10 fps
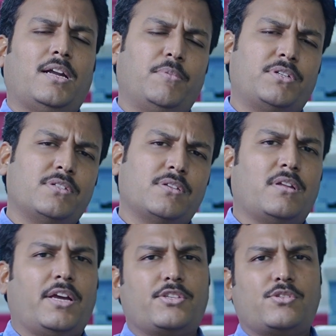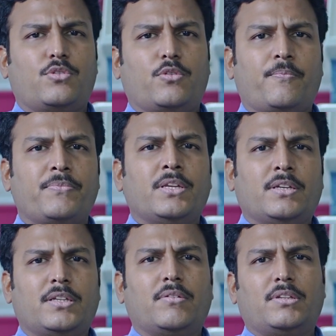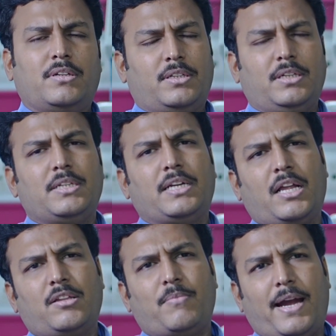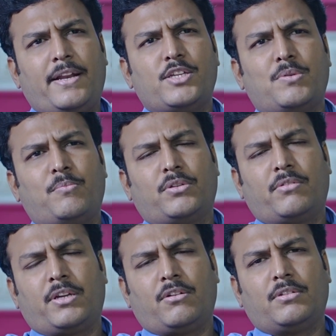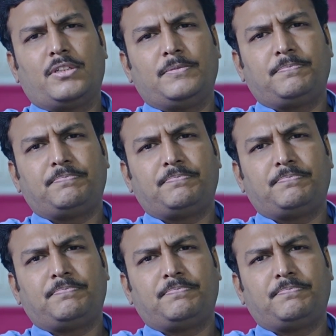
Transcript: அட்மிஷன்ஸ் இந்த ஐசியூ இது வந்து ரெண்டாவது மேனேஜ்மெண்ட் பொறுத்த வரைக்கும் வந்து